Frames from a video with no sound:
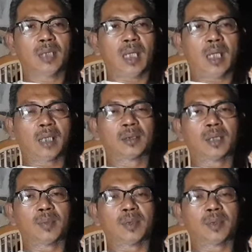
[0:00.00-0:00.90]
akan
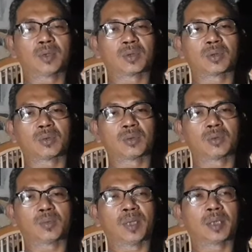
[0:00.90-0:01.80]
tetapi justru
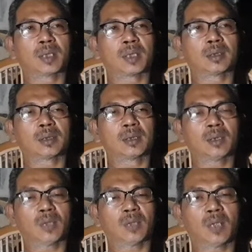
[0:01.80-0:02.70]
banyak
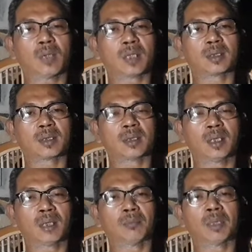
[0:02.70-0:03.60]
orang-orang
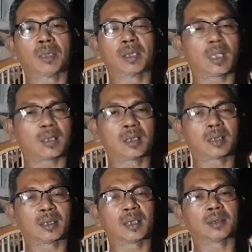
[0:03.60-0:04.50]
sendiri yang
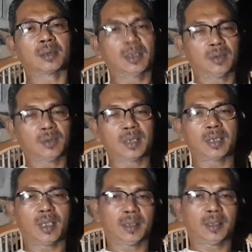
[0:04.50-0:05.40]
mengkerdilkan
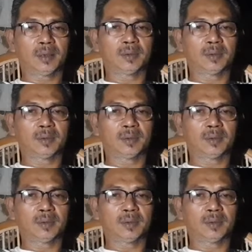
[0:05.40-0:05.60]
Indonesia ini